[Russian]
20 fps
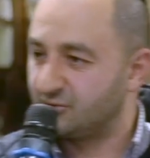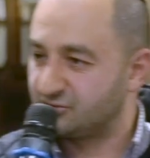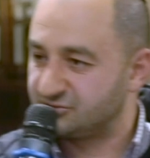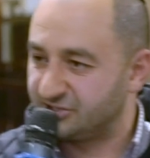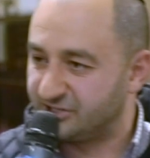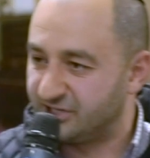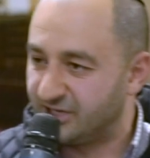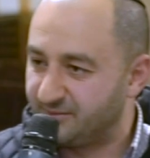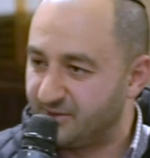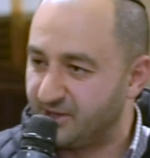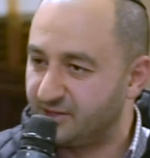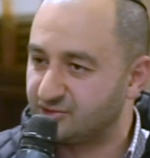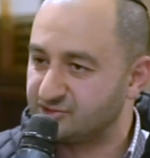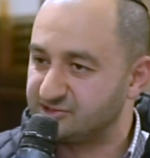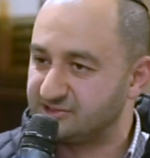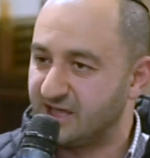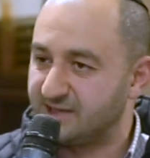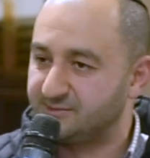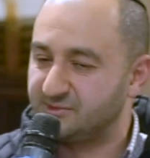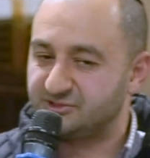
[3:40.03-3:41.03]
Мушер Абейну
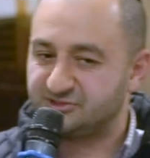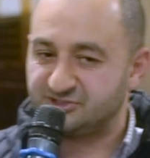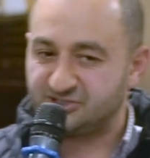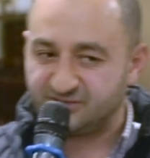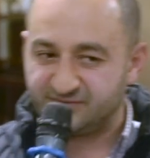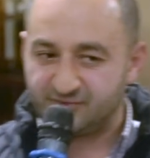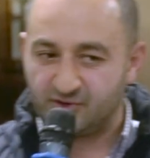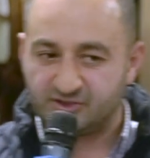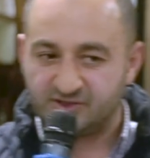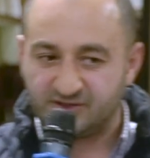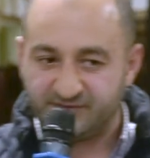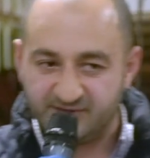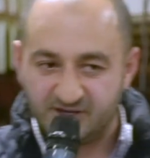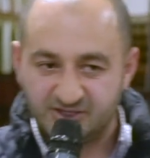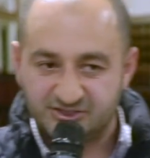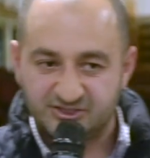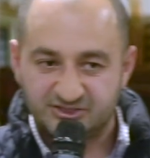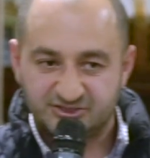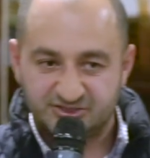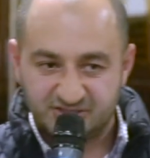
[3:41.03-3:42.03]
с нами, четвертый
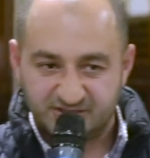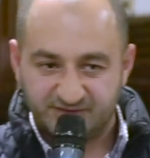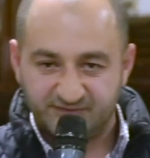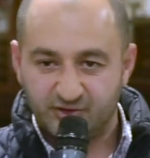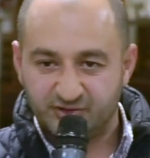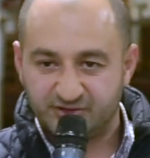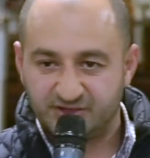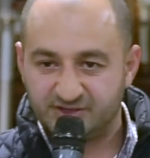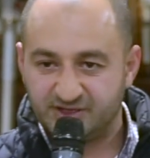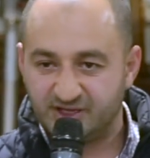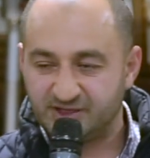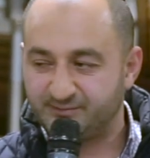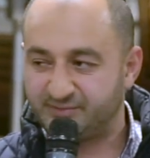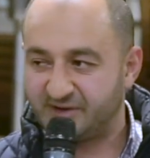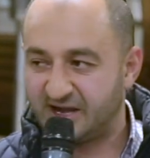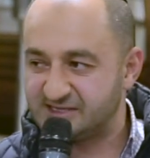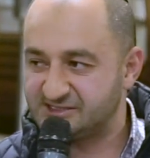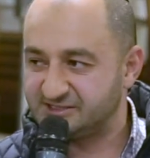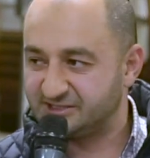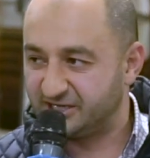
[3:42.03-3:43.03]
вечер, четвертый день
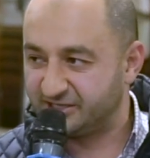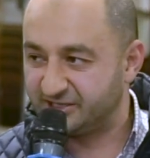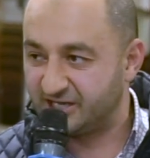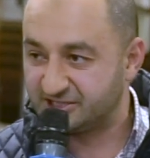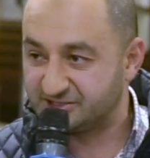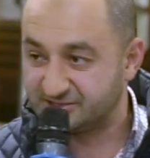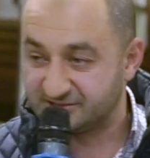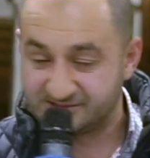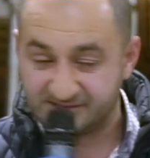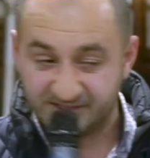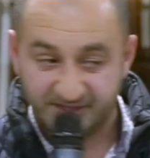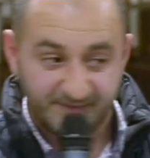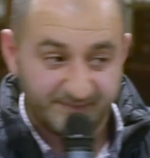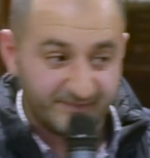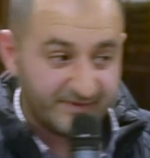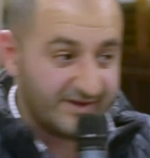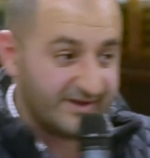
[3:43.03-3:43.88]
праздника начался.